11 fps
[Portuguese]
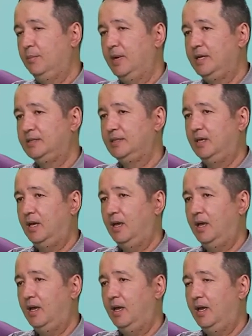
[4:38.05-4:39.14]
mas
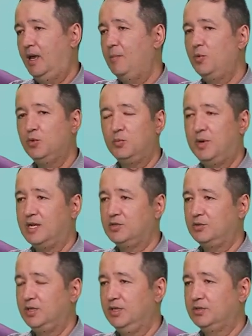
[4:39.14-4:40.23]
é, é, é, muito mais
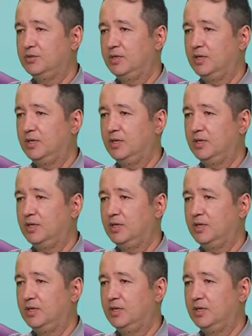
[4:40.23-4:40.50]
do que isso.